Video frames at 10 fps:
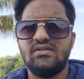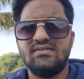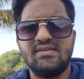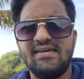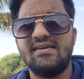द
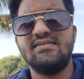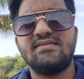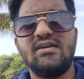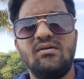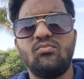थिंग इज़
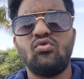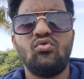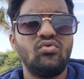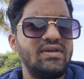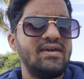कि
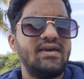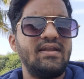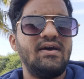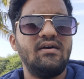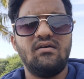हमको ये है
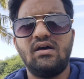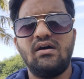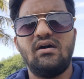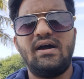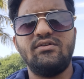ना
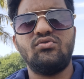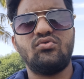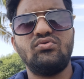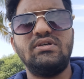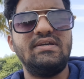आई डोंट
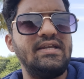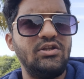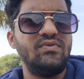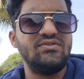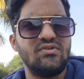नो दी
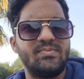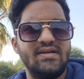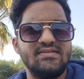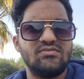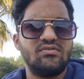इंडिविजुअल
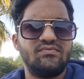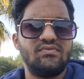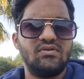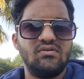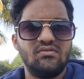प्राइसिस ऑफ
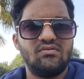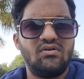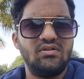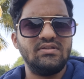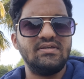
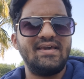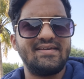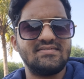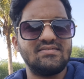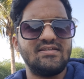ऑल दी
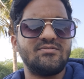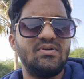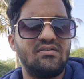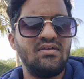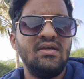एक्सेसरीज
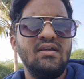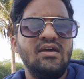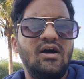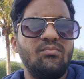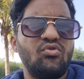बट
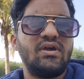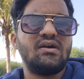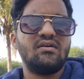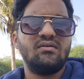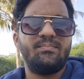हमको
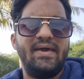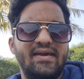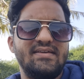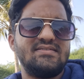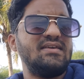एक
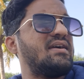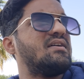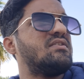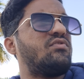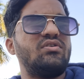पैकेज दिया गया
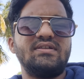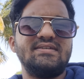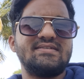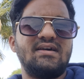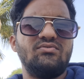था फोर्टी
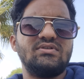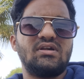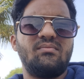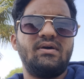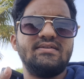सिक्स थाउजेंड
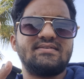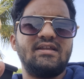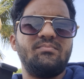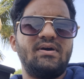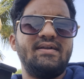का मैं
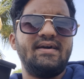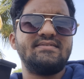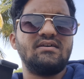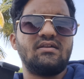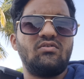स्क्रीन पर अटैच
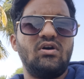कर रहा हूँ